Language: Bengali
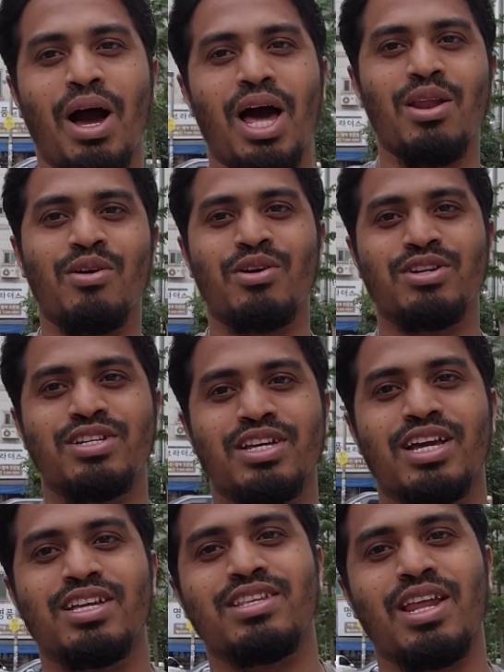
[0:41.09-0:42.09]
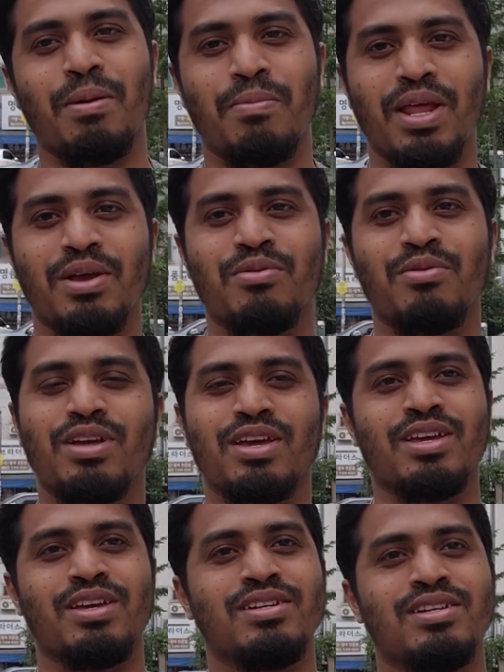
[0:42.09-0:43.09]
ভালো হয় সেই ক্ষেত্রে অ্যাপ্লাই করে
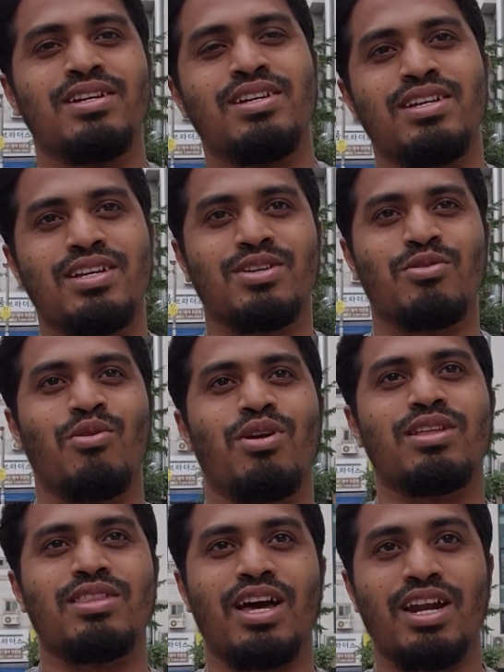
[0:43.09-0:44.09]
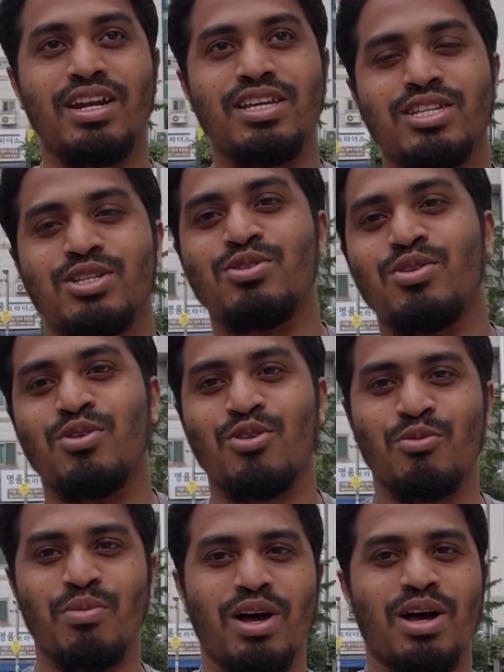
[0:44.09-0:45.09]
করলে তার নিজের জন্য
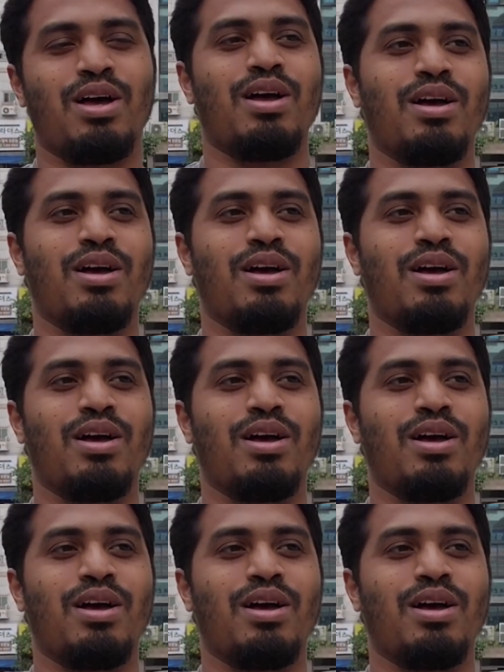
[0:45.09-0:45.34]
বা